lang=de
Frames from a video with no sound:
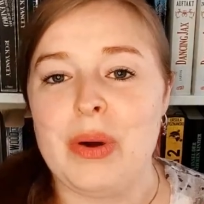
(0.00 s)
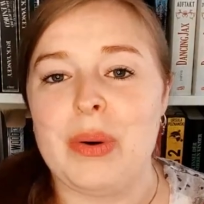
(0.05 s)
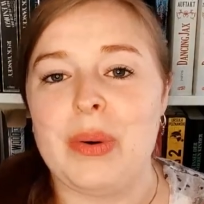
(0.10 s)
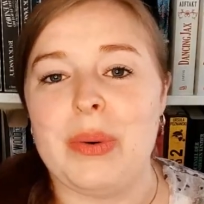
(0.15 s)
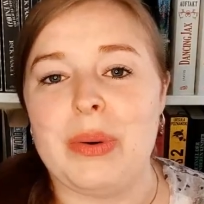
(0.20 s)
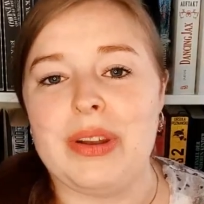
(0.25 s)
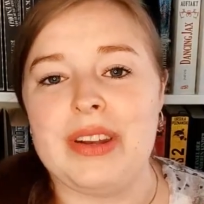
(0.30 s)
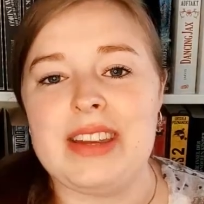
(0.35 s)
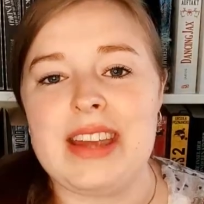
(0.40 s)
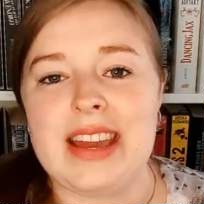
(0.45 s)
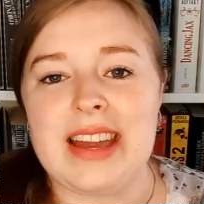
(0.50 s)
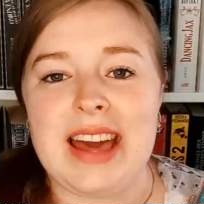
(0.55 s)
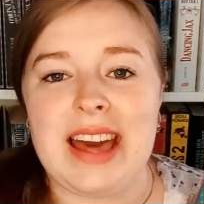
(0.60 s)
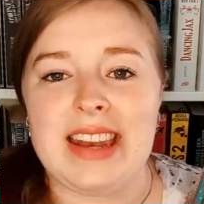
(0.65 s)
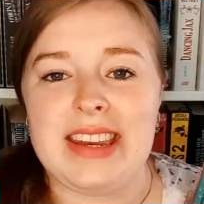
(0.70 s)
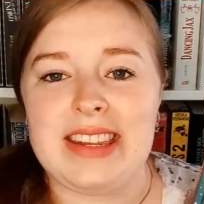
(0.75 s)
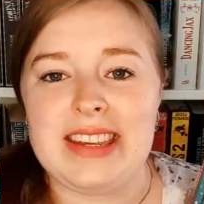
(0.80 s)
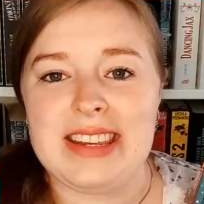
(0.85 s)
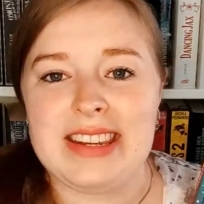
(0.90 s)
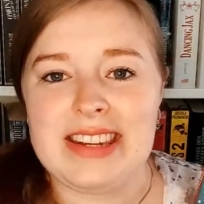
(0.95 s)
und er
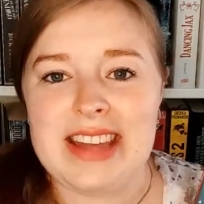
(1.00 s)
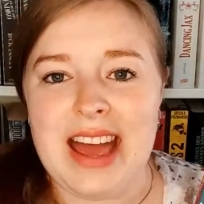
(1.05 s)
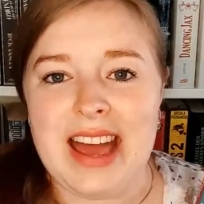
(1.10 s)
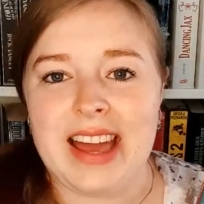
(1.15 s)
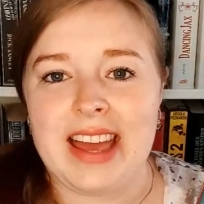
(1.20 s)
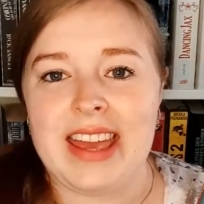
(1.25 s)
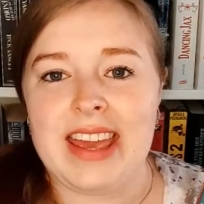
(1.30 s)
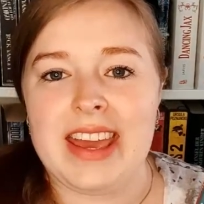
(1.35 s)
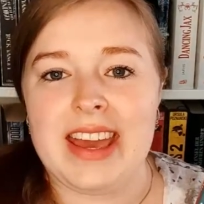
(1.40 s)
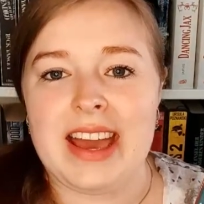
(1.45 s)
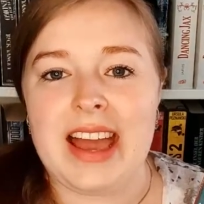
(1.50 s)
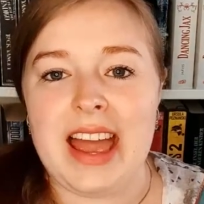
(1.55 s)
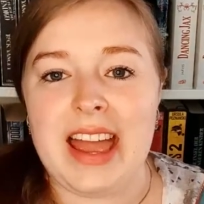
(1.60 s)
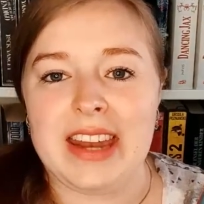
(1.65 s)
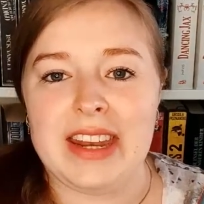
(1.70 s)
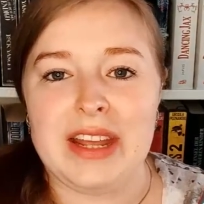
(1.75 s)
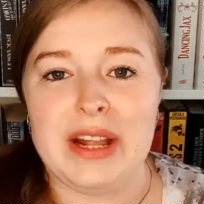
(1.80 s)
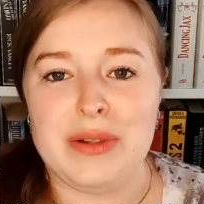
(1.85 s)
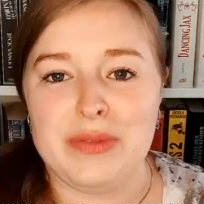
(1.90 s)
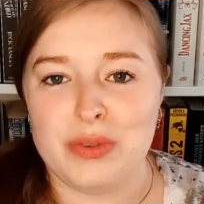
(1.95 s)
kann ihr daher
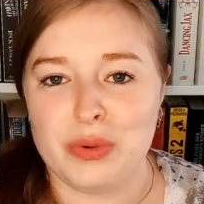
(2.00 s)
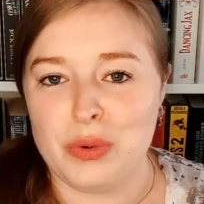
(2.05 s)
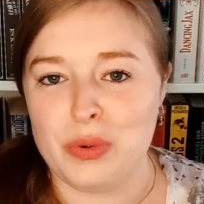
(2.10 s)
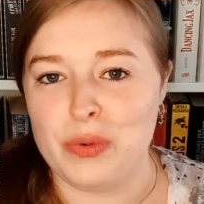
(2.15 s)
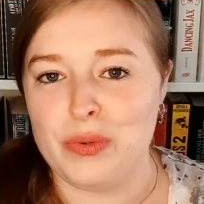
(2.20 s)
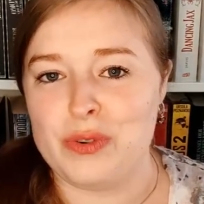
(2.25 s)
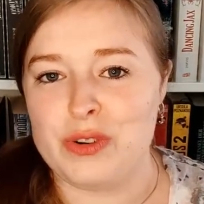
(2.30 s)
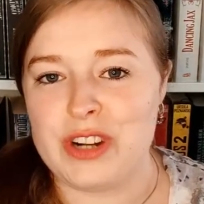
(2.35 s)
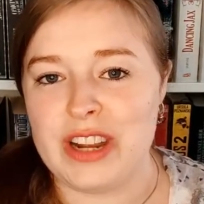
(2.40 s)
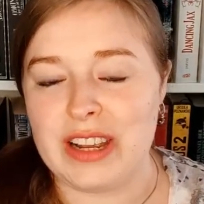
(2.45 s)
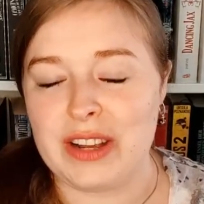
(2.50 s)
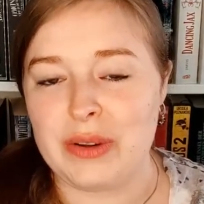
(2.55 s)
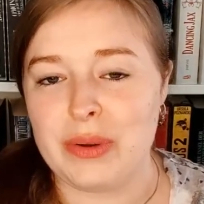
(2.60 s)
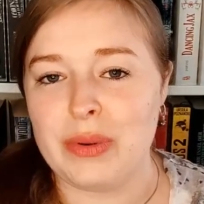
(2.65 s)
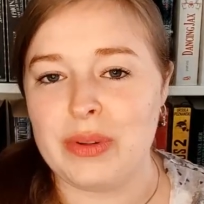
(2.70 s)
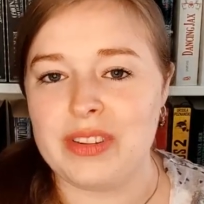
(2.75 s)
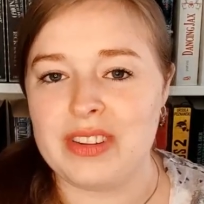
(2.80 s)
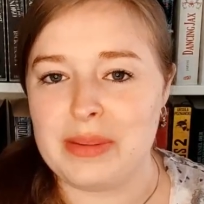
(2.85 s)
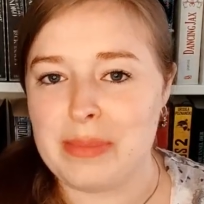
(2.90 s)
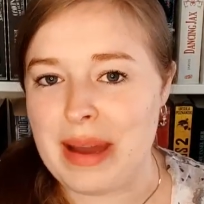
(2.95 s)
einen Hilferuf schicken
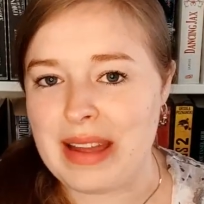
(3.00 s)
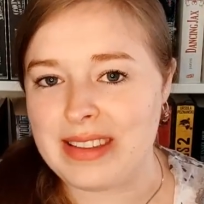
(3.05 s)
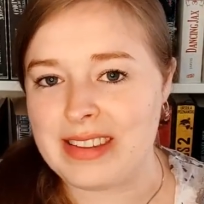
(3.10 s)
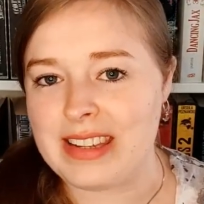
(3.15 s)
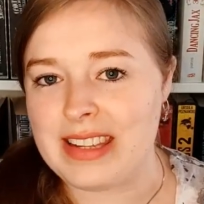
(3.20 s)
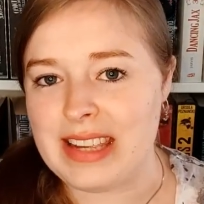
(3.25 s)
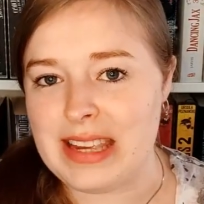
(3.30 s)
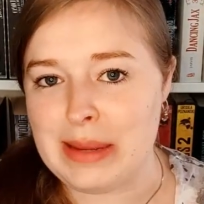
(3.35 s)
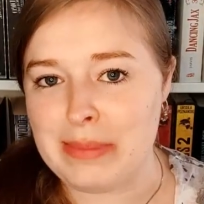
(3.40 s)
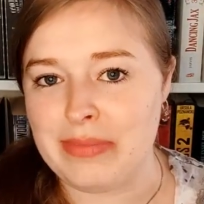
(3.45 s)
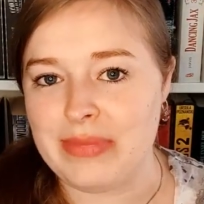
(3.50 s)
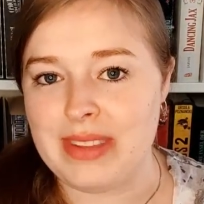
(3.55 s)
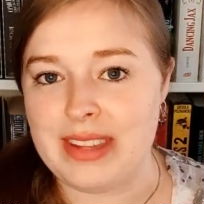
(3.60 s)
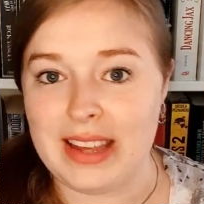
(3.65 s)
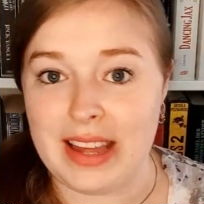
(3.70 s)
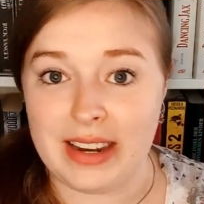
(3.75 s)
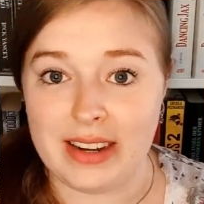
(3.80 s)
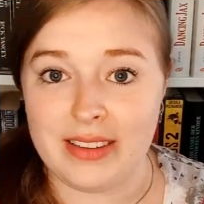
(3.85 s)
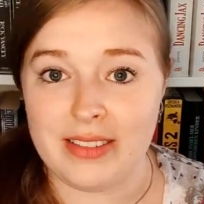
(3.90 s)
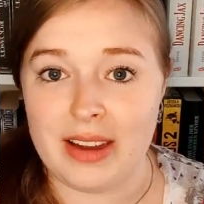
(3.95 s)
und sie macht sich eben
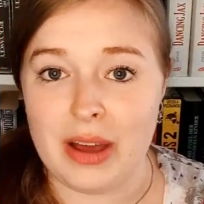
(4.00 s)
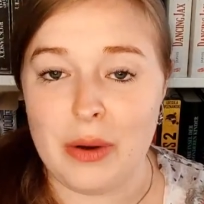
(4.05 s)
dann